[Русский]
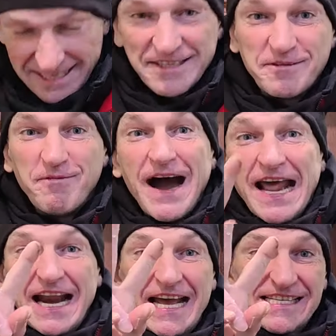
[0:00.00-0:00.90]
болит
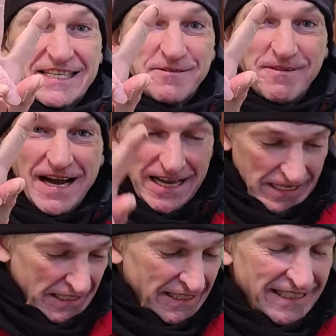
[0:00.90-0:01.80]
Два надпосница. Раза.
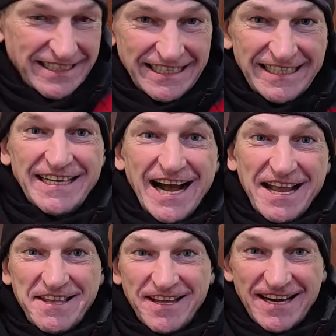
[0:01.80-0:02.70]
Два.
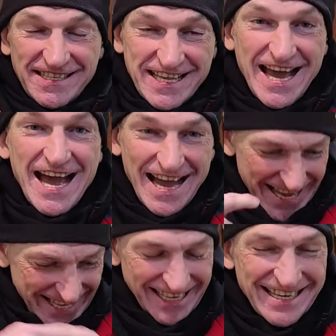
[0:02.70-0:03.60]
Один раз я,
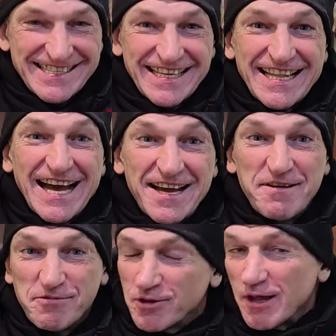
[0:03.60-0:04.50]
один раз она.
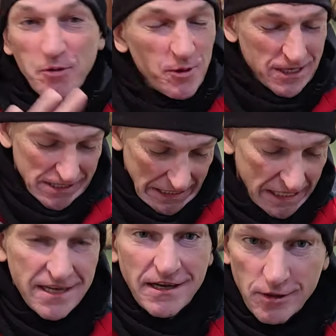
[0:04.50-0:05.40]
И все на улице.
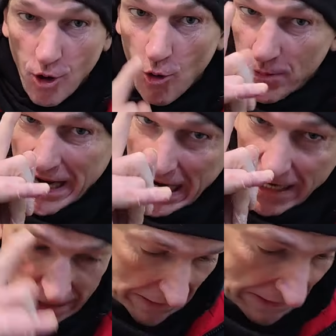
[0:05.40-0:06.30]
Но убрали.